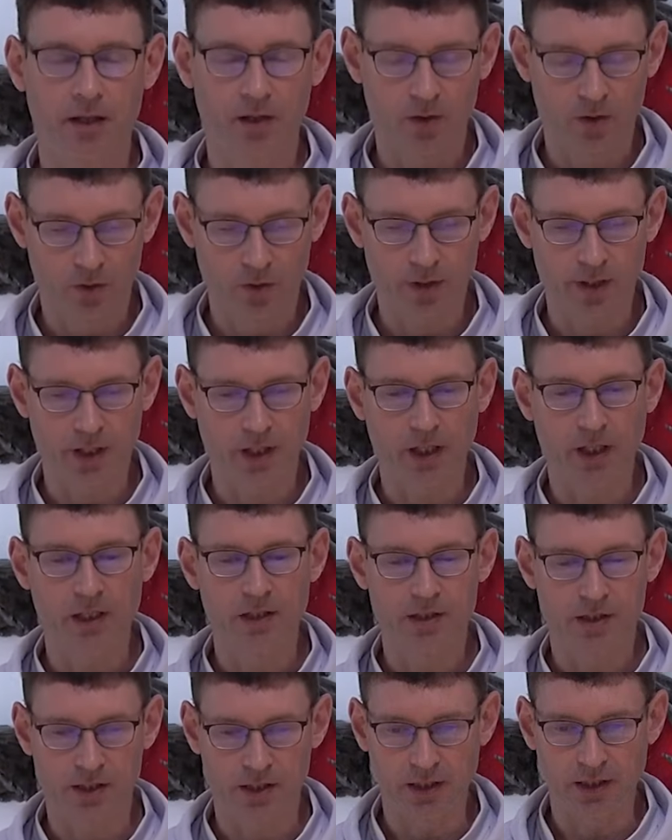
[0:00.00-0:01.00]
会
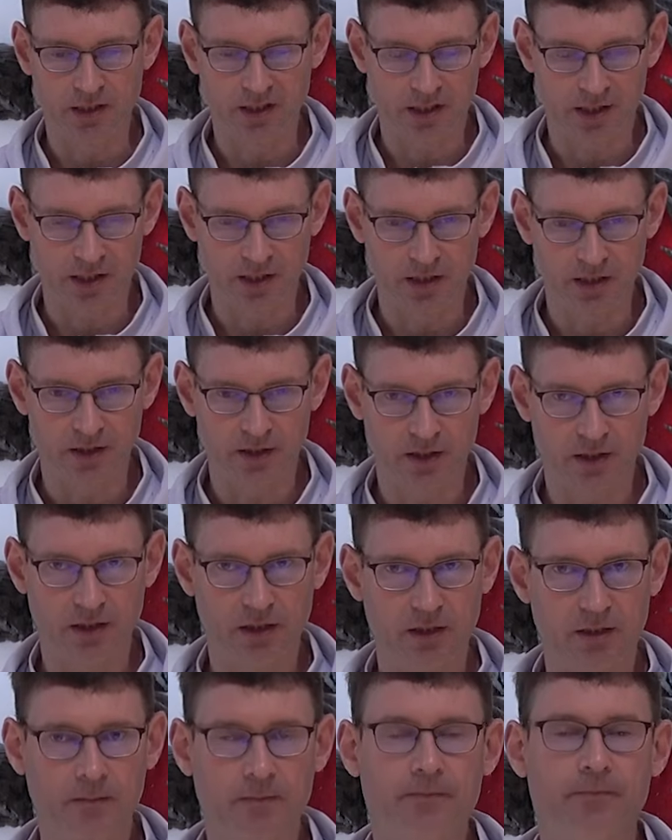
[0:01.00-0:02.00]
行奇
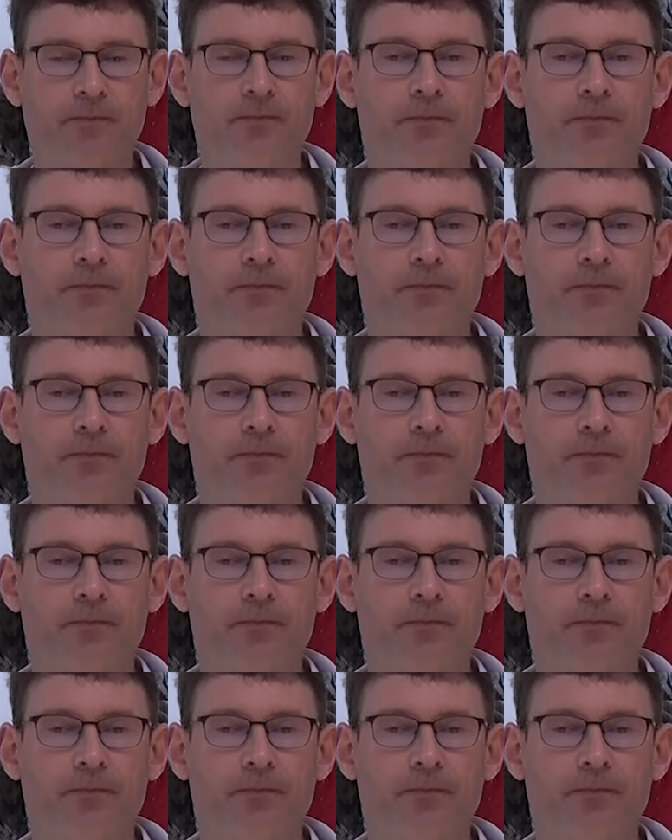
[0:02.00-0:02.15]
迹。